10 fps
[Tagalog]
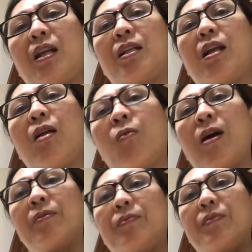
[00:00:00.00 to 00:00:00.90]
na dalawa.
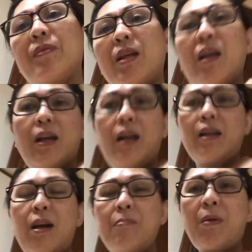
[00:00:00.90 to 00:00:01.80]

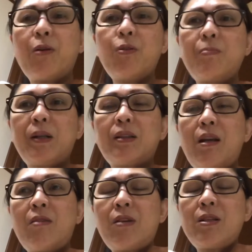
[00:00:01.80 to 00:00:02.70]
Nakapagod pag
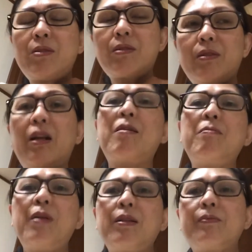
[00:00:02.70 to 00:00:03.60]
dalawa,
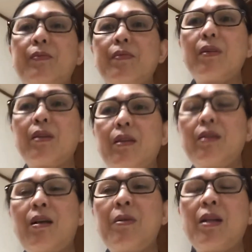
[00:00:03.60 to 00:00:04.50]
grabe. Ang
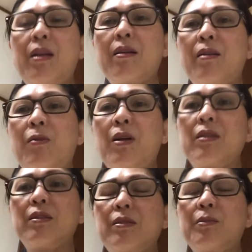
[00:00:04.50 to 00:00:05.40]
daming ginagawa,
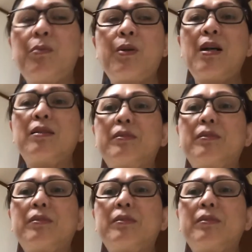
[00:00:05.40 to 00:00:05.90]
sobra.